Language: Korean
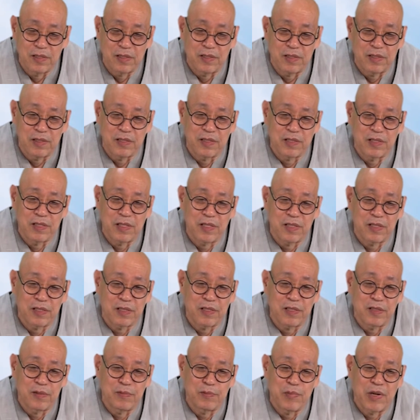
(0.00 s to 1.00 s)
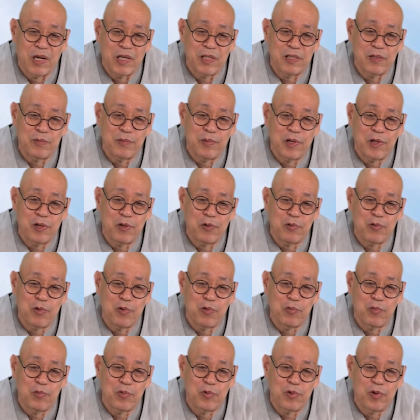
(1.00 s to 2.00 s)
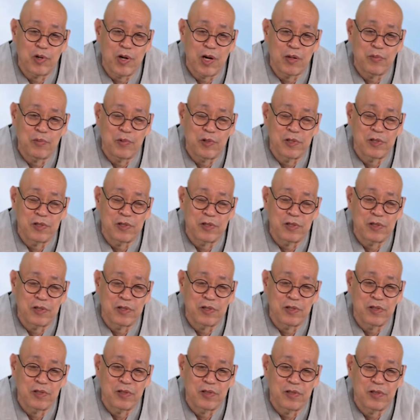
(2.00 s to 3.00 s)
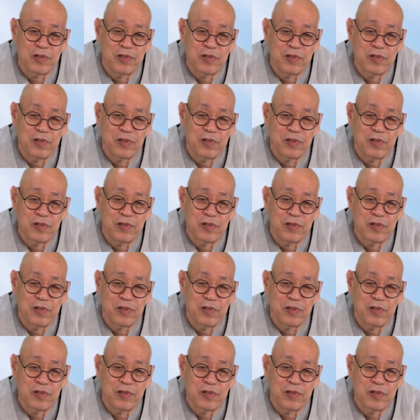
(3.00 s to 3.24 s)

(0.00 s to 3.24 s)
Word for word: 저희가 마지막으로 공부를 하면서